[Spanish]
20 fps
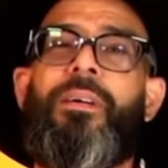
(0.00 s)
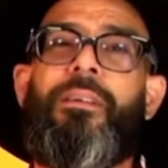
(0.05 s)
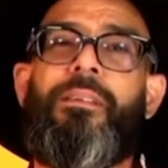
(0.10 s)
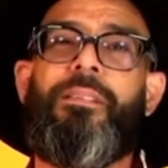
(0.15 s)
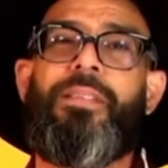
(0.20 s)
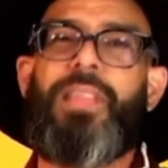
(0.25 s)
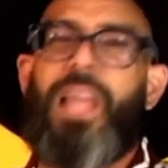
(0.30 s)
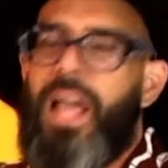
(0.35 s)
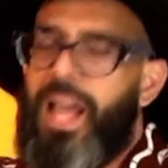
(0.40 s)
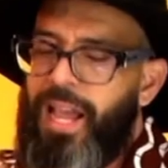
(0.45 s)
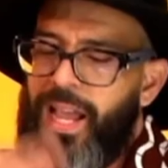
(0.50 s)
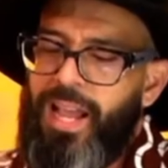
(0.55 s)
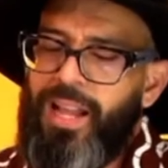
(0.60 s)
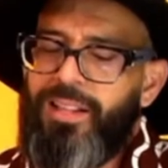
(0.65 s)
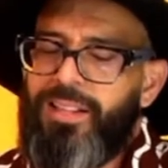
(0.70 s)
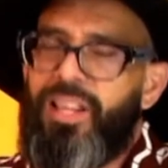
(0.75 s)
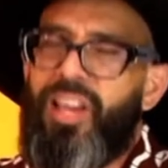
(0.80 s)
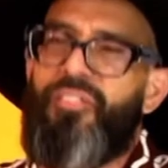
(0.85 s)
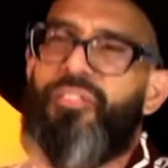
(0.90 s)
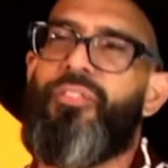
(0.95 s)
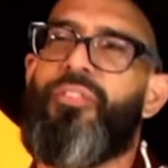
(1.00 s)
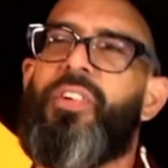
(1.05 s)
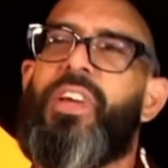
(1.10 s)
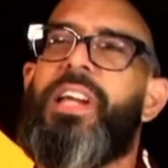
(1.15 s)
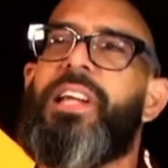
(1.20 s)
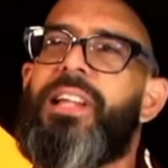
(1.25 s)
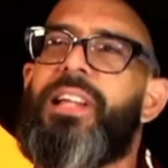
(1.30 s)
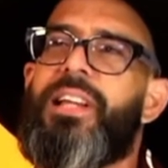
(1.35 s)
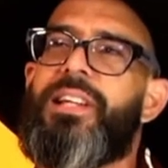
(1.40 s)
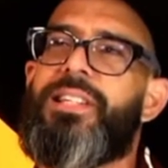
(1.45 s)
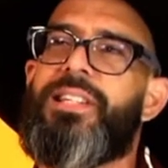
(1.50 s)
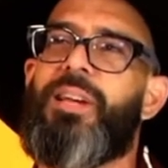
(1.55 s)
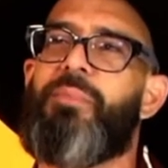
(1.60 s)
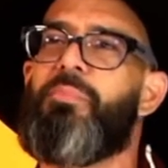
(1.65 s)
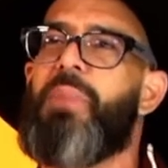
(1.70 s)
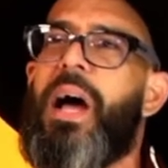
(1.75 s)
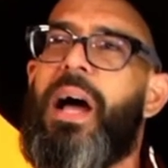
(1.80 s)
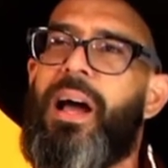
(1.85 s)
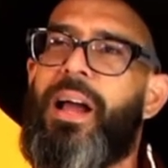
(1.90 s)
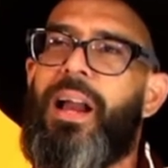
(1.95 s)
de este fin de
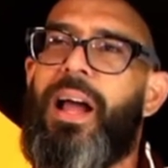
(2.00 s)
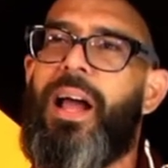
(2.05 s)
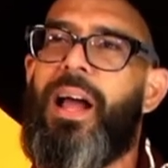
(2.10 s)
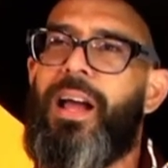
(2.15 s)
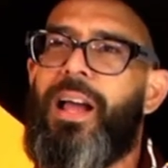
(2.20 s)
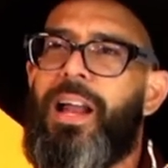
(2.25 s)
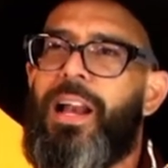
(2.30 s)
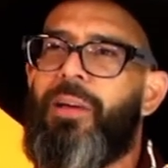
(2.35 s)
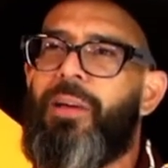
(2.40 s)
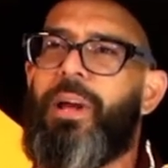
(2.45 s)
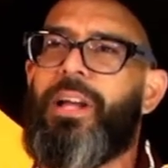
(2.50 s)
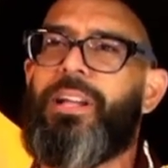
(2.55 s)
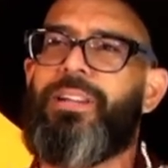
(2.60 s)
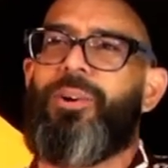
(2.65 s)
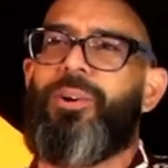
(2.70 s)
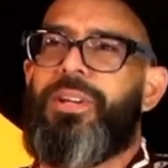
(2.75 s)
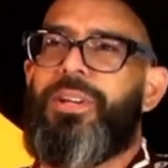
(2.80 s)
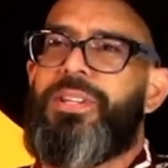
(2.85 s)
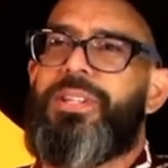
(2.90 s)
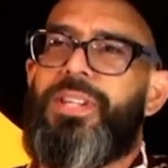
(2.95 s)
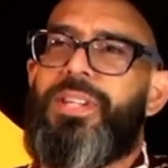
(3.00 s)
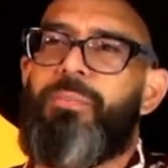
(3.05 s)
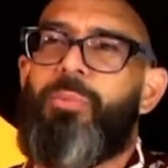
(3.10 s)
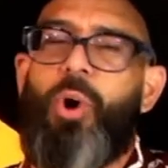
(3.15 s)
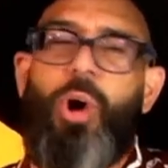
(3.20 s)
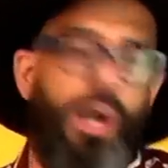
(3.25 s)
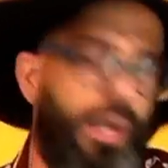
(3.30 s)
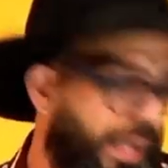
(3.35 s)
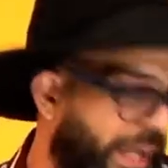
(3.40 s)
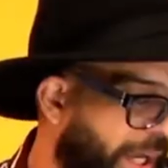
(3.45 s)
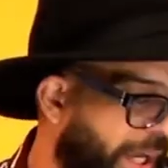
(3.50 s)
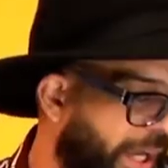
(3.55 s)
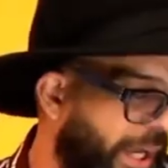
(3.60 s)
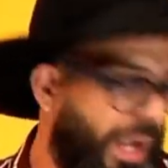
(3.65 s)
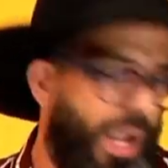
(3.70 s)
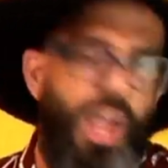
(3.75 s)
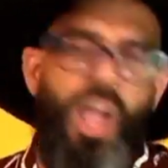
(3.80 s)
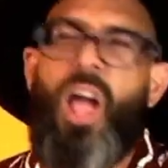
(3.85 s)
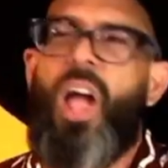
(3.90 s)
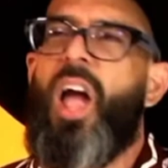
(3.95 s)
semana, el evento que hicimos aquí
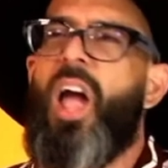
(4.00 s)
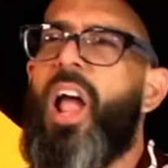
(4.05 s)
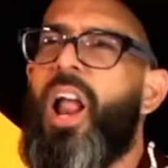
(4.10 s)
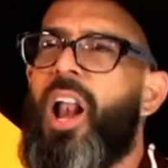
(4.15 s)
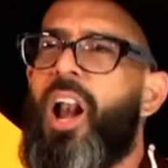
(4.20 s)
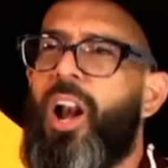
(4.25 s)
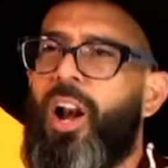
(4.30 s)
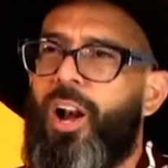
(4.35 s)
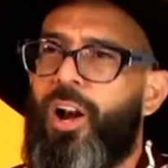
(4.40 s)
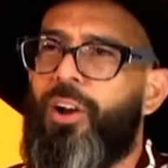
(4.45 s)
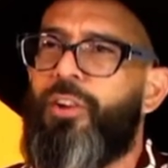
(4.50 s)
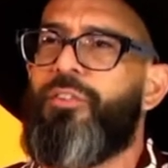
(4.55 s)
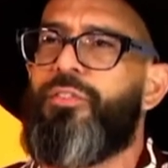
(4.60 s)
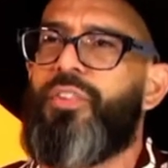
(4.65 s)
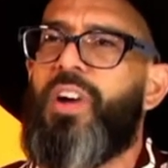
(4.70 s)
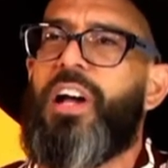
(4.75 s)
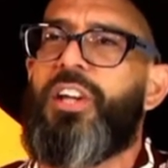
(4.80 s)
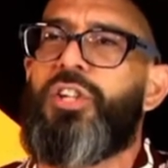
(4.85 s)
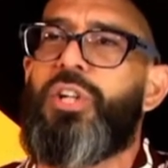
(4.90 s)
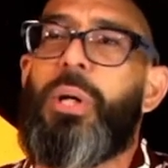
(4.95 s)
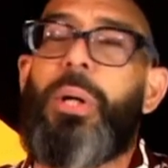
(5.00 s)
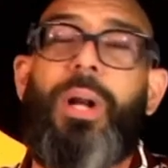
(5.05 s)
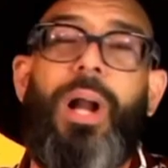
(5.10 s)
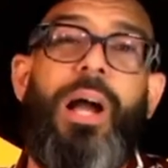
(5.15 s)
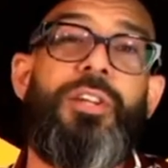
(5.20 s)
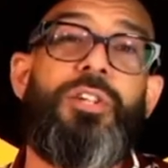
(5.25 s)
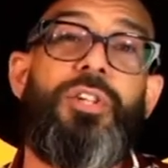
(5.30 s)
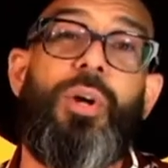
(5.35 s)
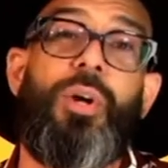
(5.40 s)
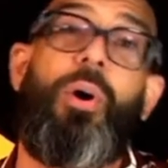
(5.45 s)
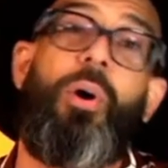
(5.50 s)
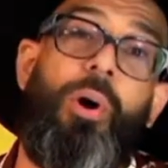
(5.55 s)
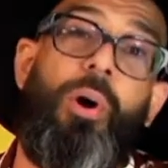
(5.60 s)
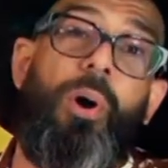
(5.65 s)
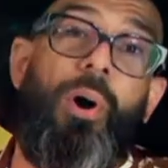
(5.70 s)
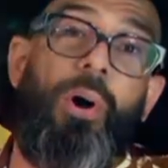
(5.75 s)
el Facho Rancho o